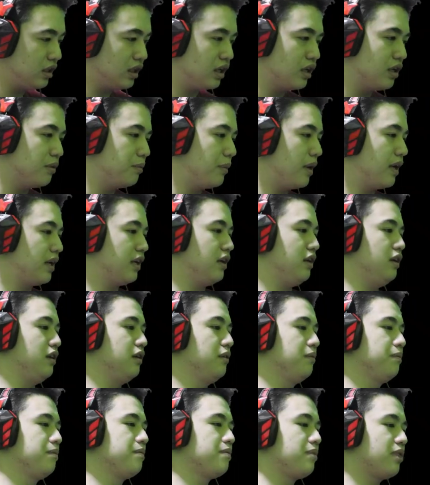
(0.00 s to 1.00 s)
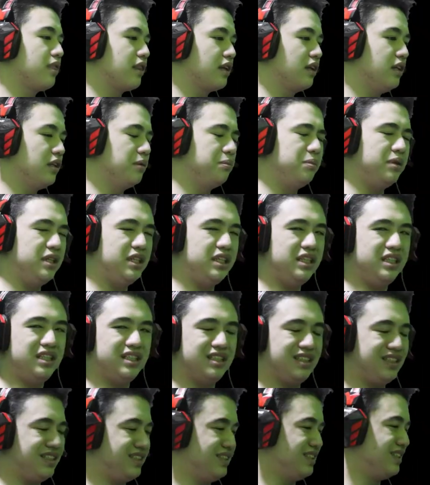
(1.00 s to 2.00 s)
yang kemarin ya.
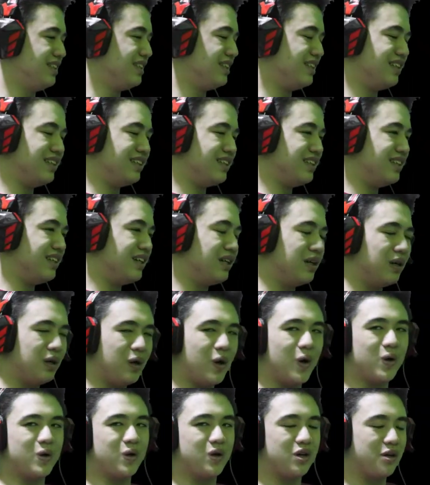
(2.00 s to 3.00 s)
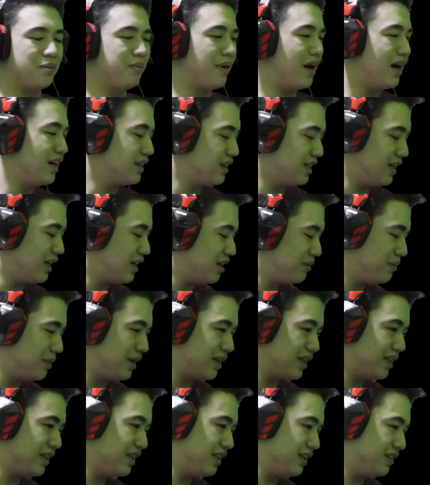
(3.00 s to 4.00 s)
Lebih horor banget yang
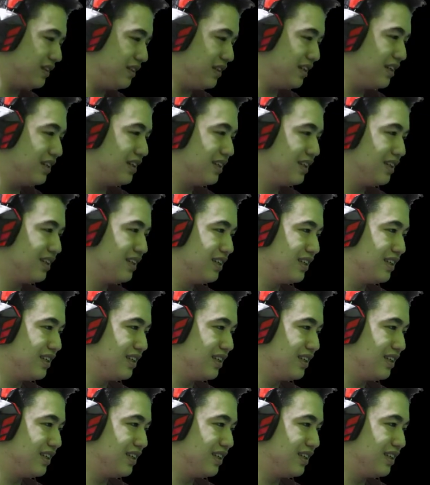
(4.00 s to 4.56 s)
kemarin itu ya.